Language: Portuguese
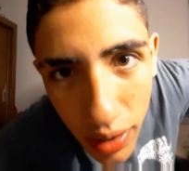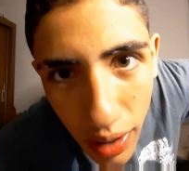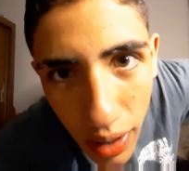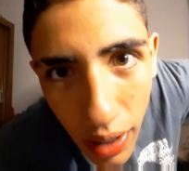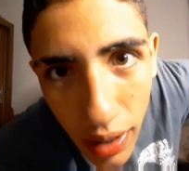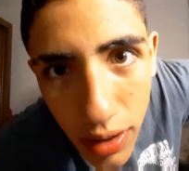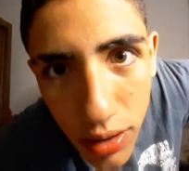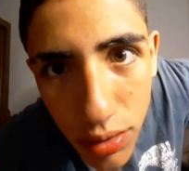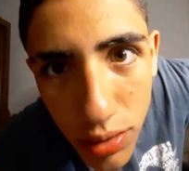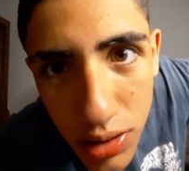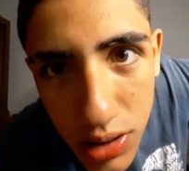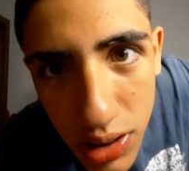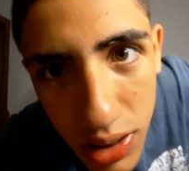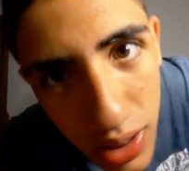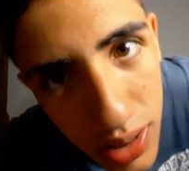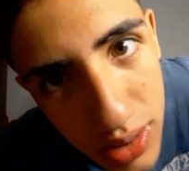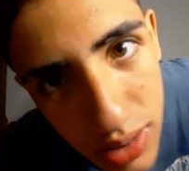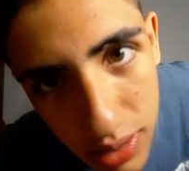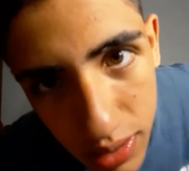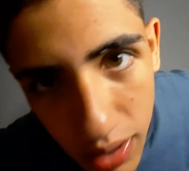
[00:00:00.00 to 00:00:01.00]
na cara de
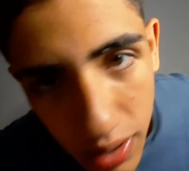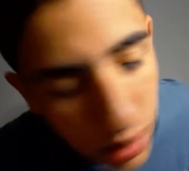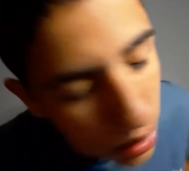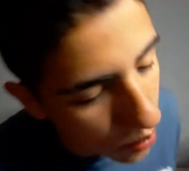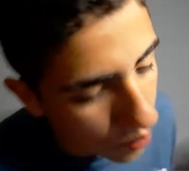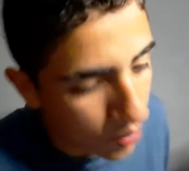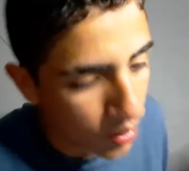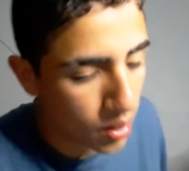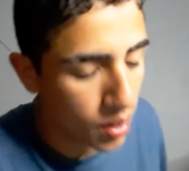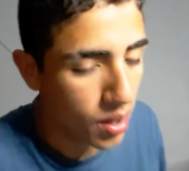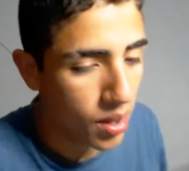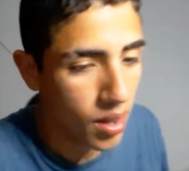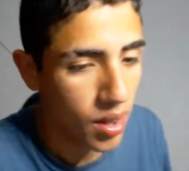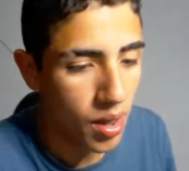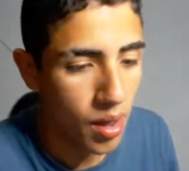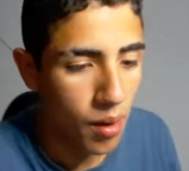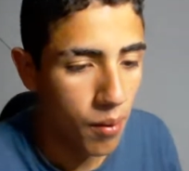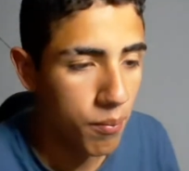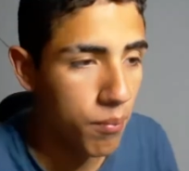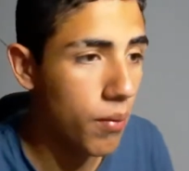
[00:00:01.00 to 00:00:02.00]
vocês, entendeu?
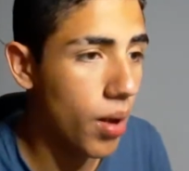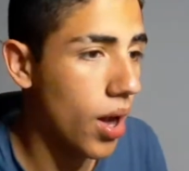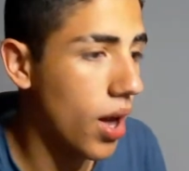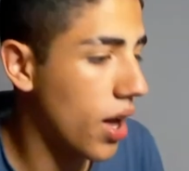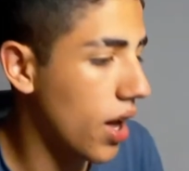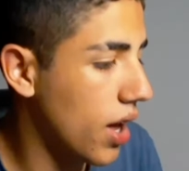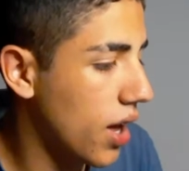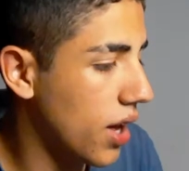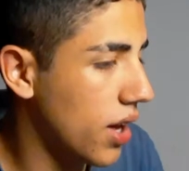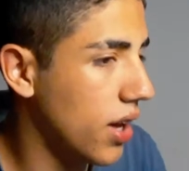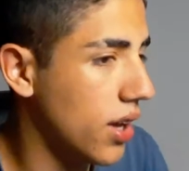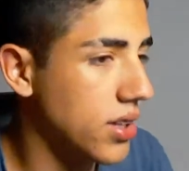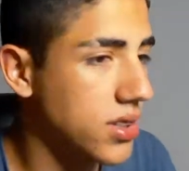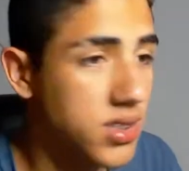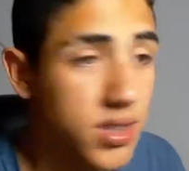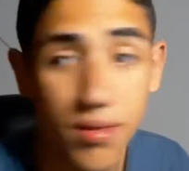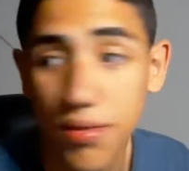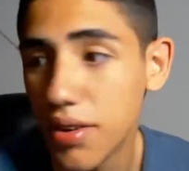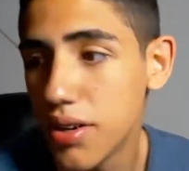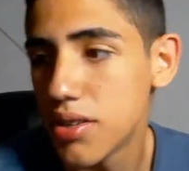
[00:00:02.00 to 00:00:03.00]
Mas,
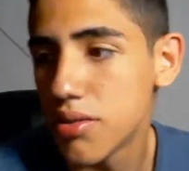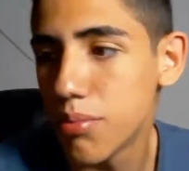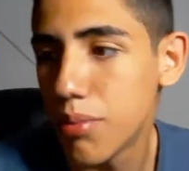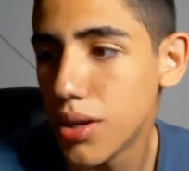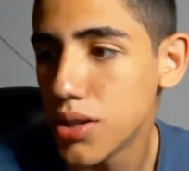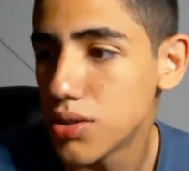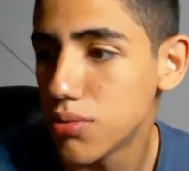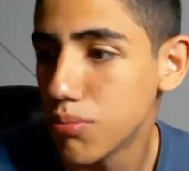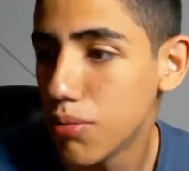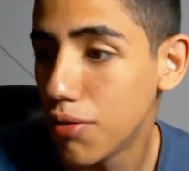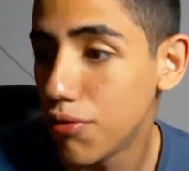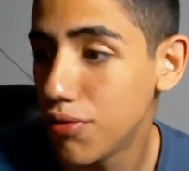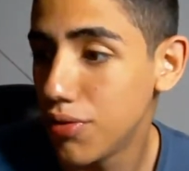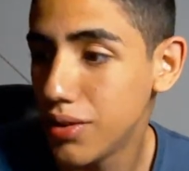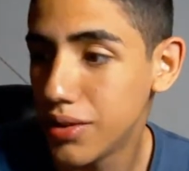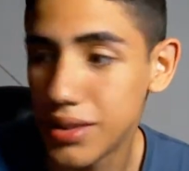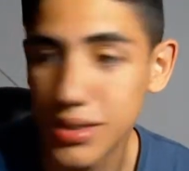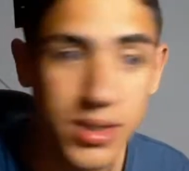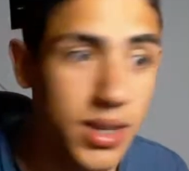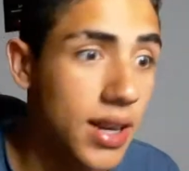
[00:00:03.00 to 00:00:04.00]
infelizmente, minha
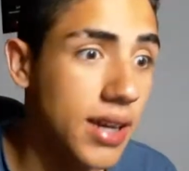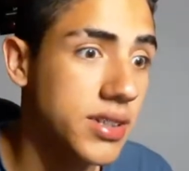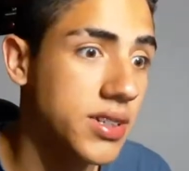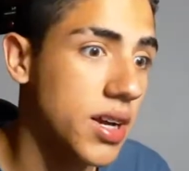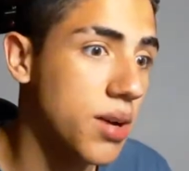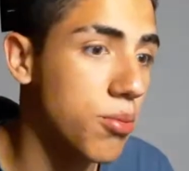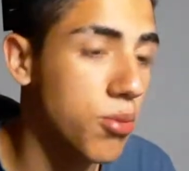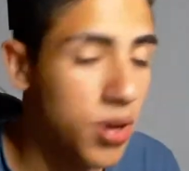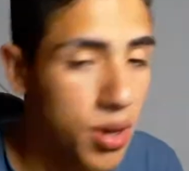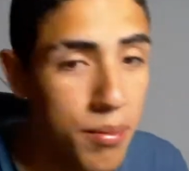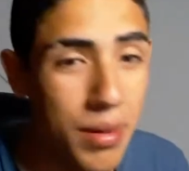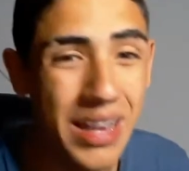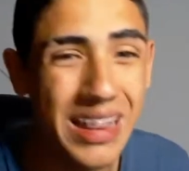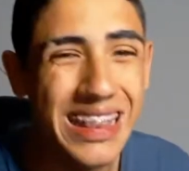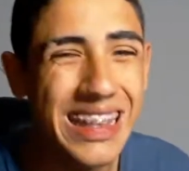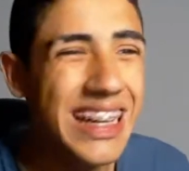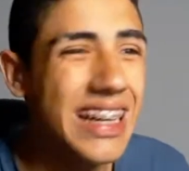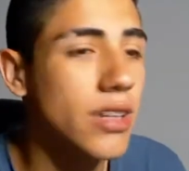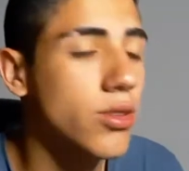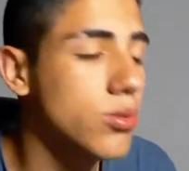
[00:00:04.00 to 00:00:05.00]
fita de LED acabou
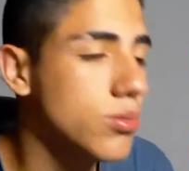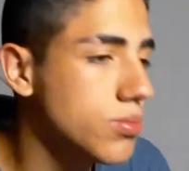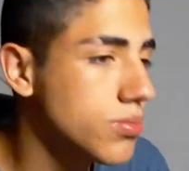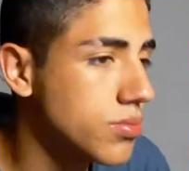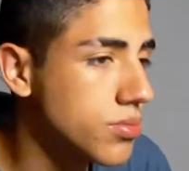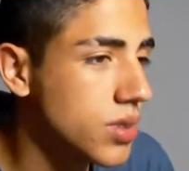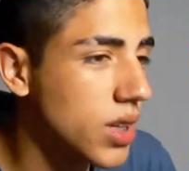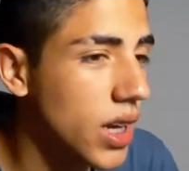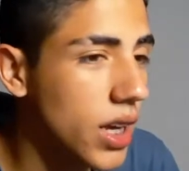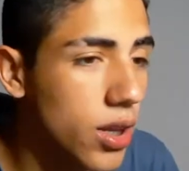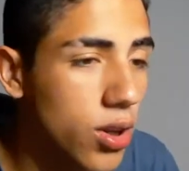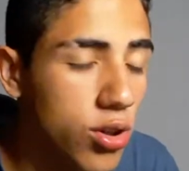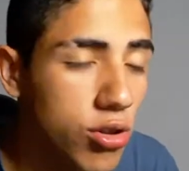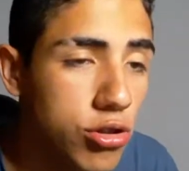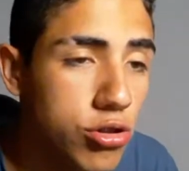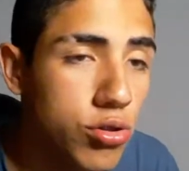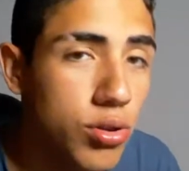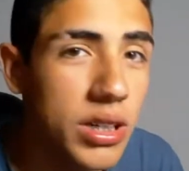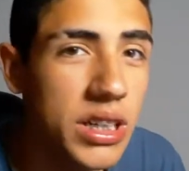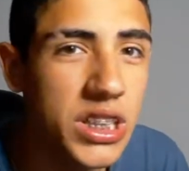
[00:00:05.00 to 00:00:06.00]
rebentando e eu
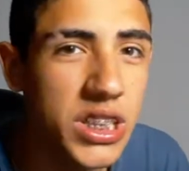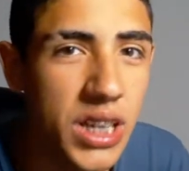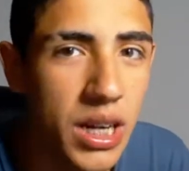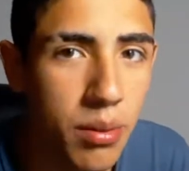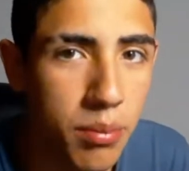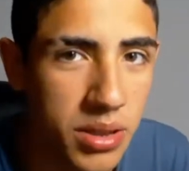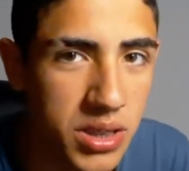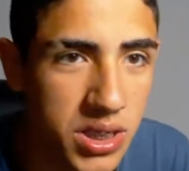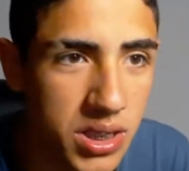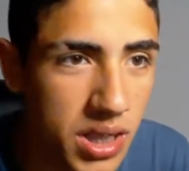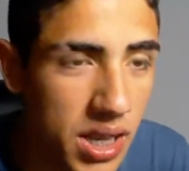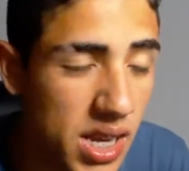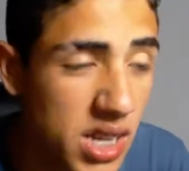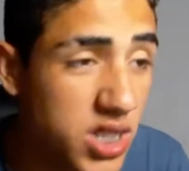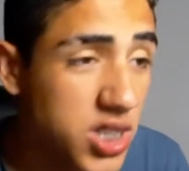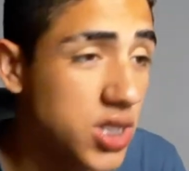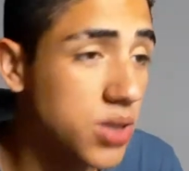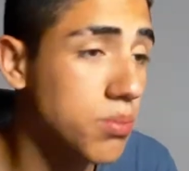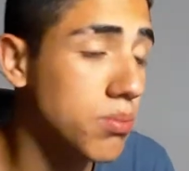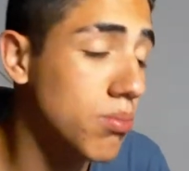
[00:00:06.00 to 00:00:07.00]
estou ligeiramente triste.